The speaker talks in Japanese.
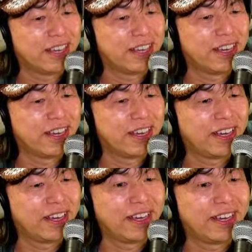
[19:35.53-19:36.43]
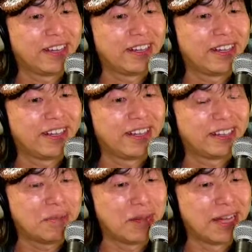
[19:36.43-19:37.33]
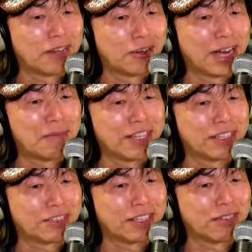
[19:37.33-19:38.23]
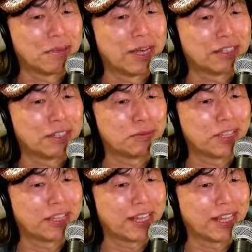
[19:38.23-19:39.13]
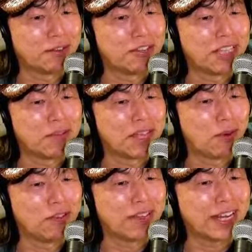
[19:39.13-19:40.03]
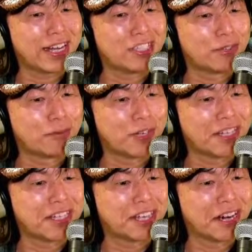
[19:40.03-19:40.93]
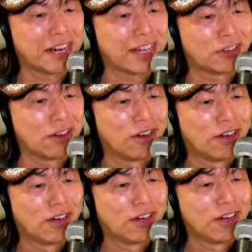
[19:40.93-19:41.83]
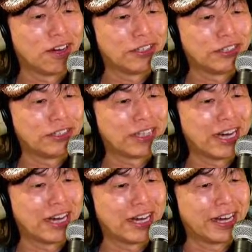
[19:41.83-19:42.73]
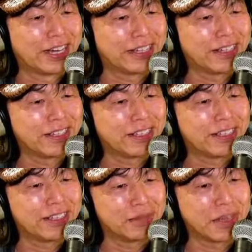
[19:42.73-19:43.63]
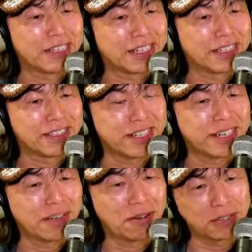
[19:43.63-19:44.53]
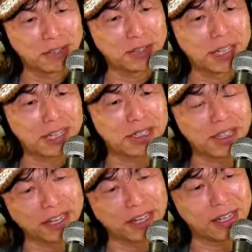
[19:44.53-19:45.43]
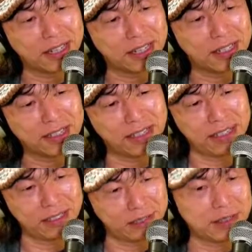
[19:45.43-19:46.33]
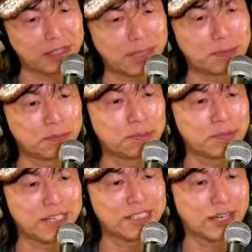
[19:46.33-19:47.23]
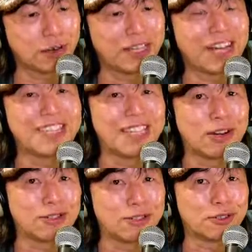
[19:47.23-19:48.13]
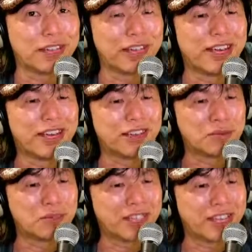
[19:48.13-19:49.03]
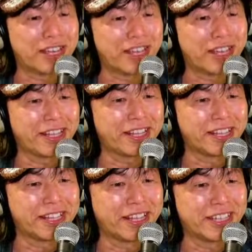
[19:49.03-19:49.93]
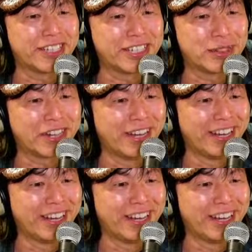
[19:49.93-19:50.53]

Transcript: えー、でまああの紙で作ってほんでまあ自分で手で抜いてみてこんな感じのものができたらなというのがあイメージだったんですねこういうふうなのができたら多分分解したらこんな感じやろうということで、自分で手手で切ってね、最初はね、